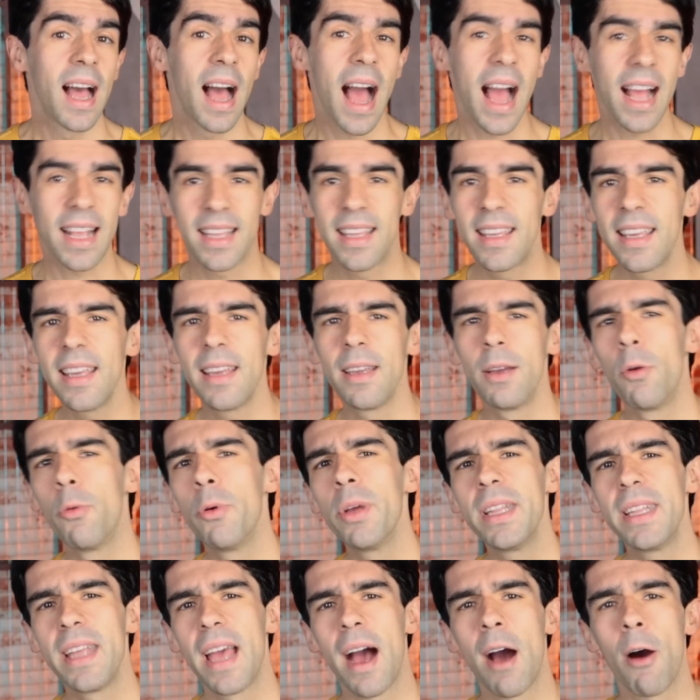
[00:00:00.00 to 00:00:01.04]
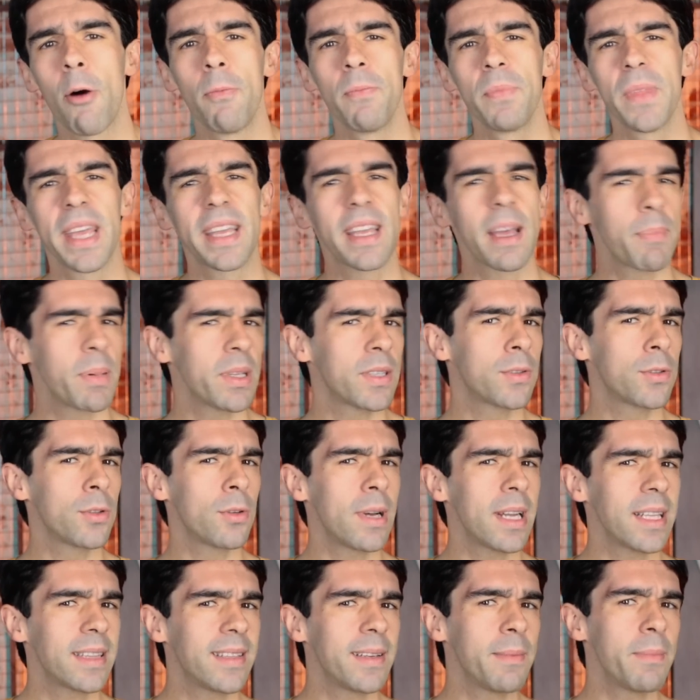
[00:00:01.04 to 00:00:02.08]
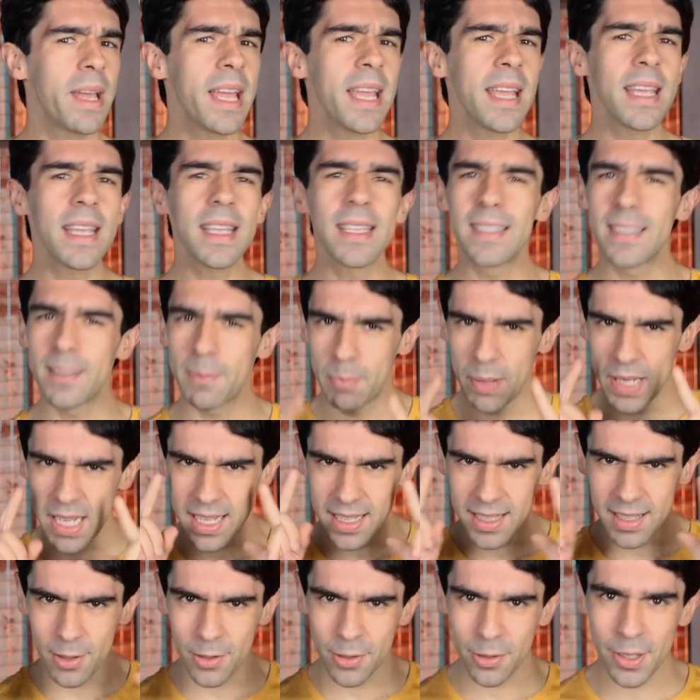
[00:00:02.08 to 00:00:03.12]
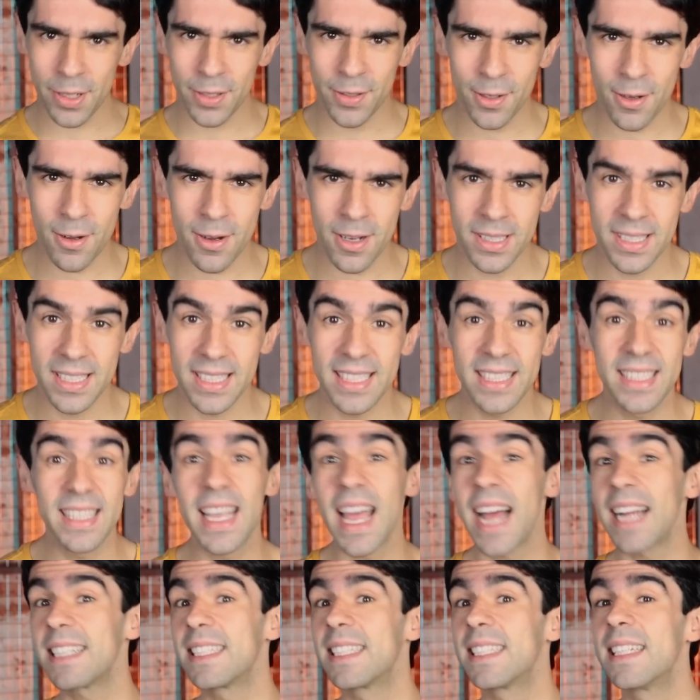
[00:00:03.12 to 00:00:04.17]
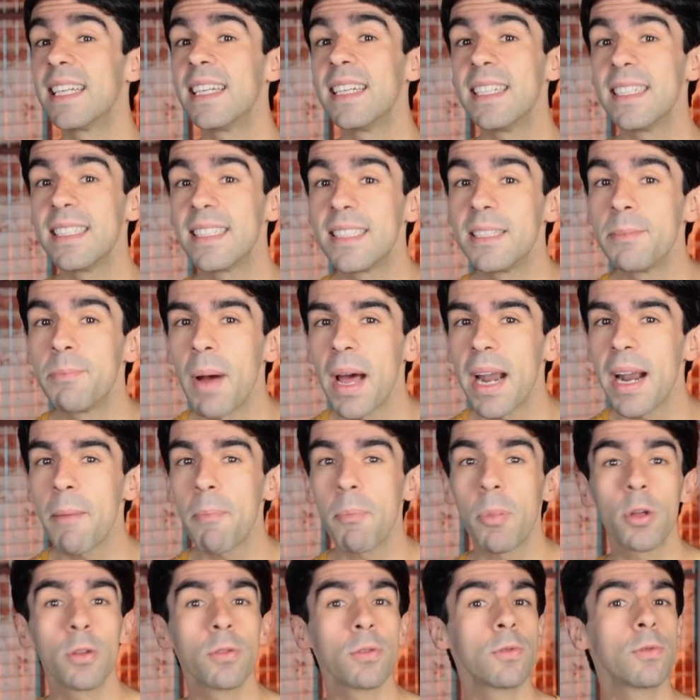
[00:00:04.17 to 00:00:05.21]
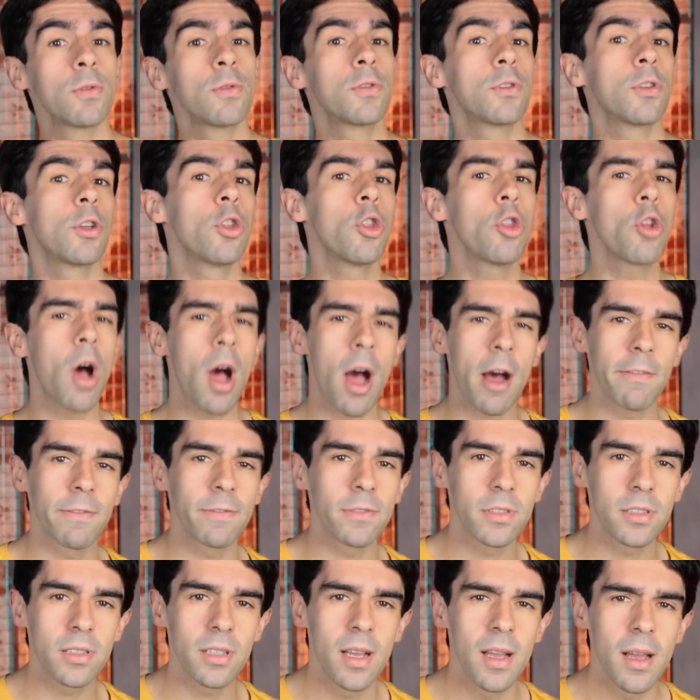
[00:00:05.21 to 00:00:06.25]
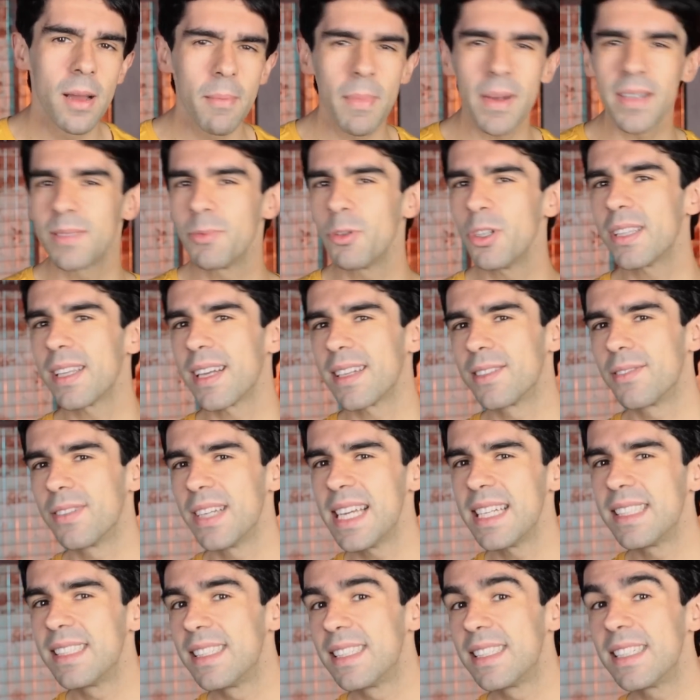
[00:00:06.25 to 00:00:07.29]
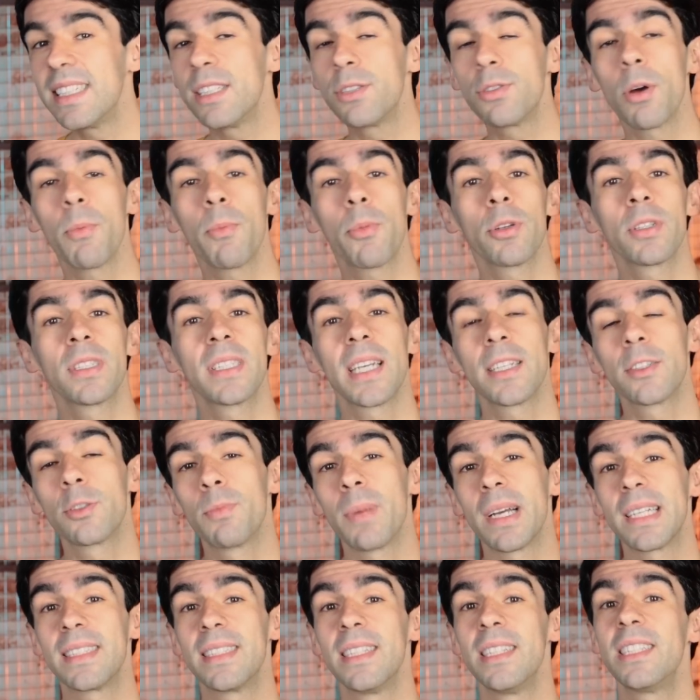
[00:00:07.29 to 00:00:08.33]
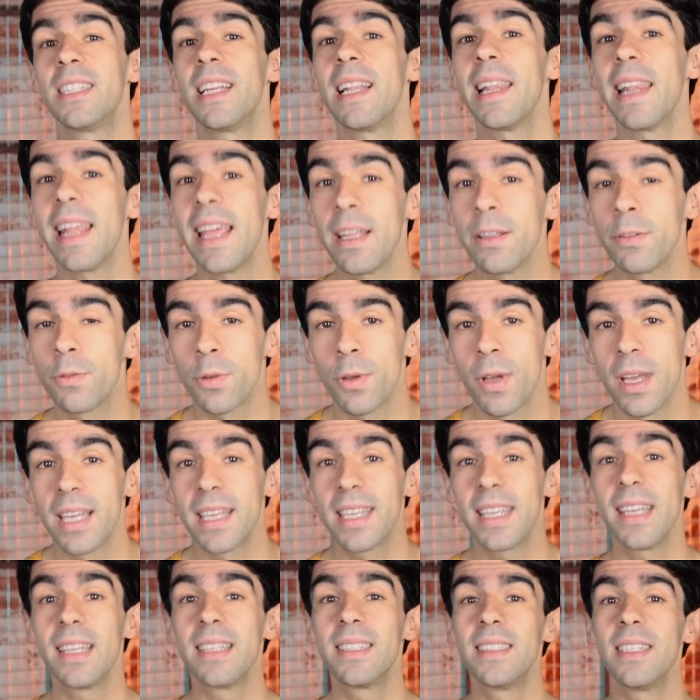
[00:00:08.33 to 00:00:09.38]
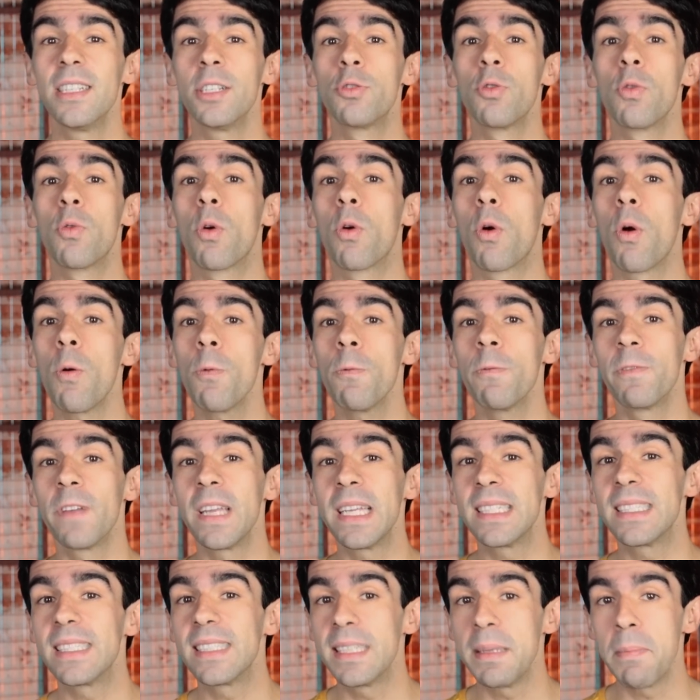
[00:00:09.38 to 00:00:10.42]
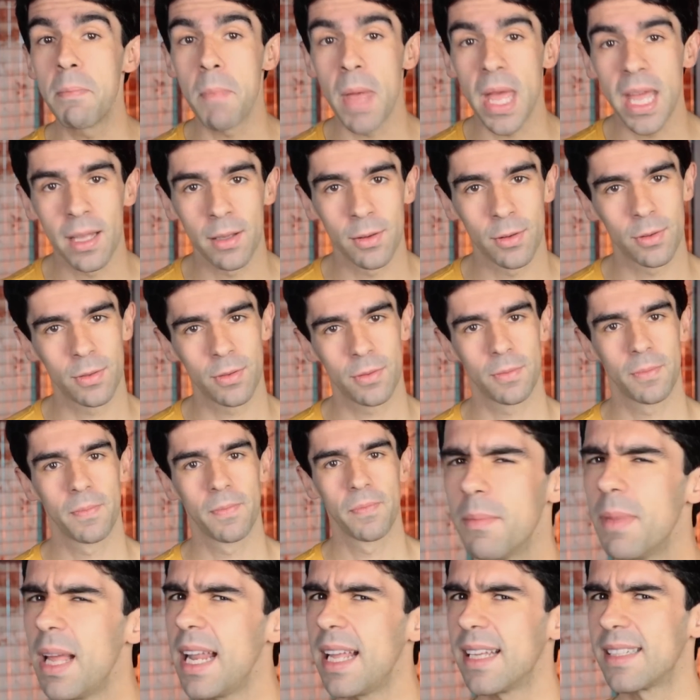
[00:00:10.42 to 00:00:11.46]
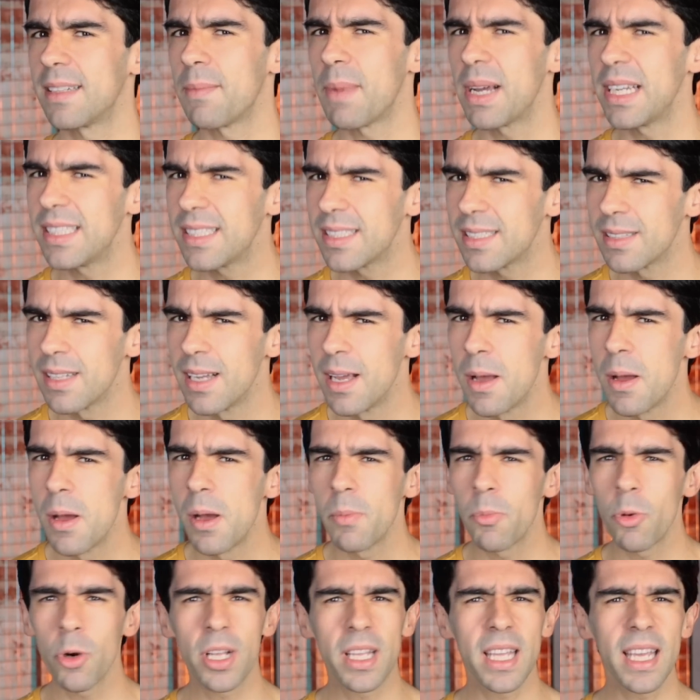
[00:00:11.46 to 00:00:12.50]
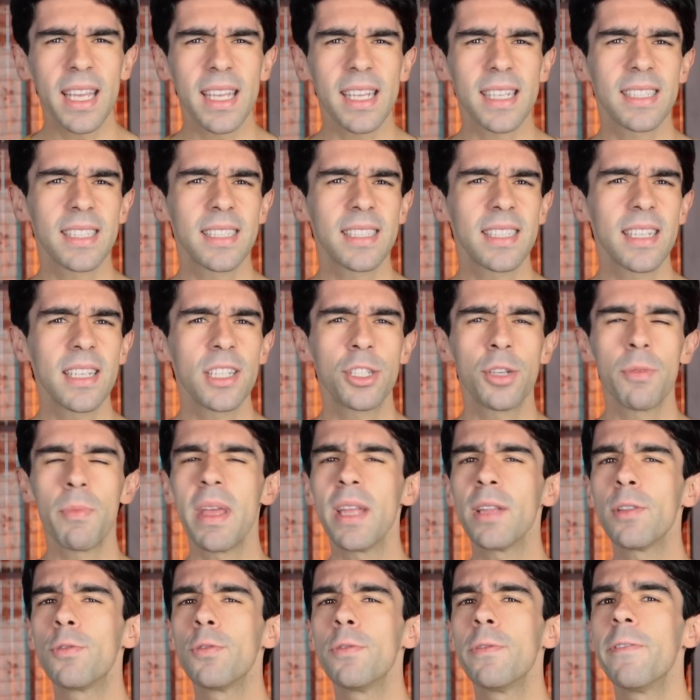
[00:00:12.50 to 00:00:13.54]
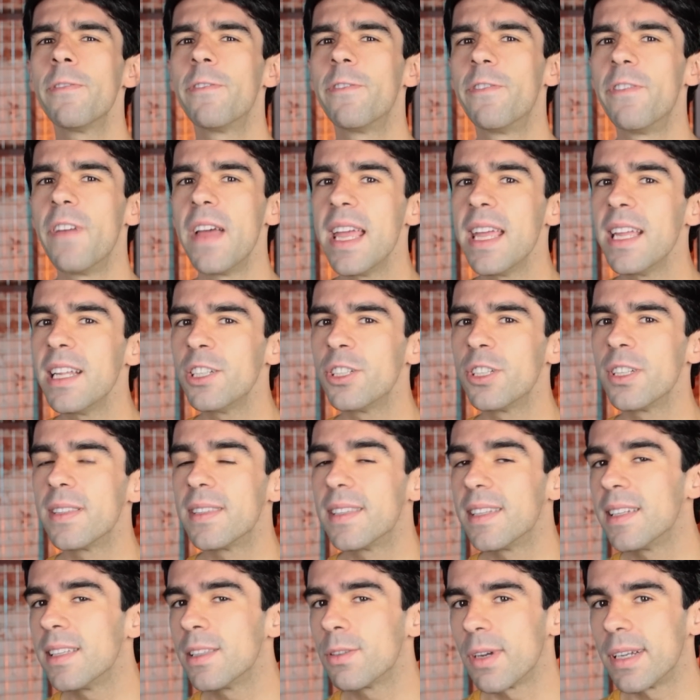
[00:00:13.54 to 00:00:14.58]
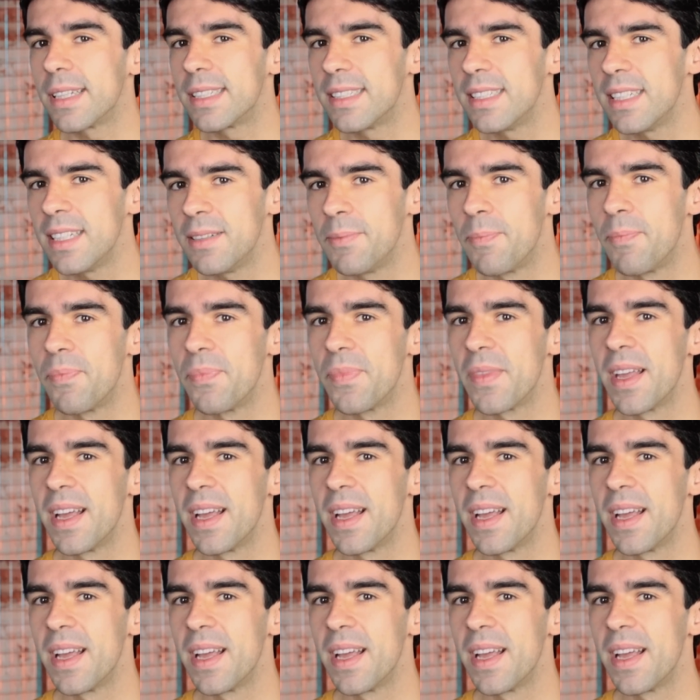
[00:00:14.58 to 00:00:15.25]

Aqui, o ideal é que a pessoa também expanda os horizontes, dê a chance para produtos novos. Mas muitas vezes isso é um processo bastante lento que exige o convencimento. Beleza, mas por que, esse sentimento vende tanto assim?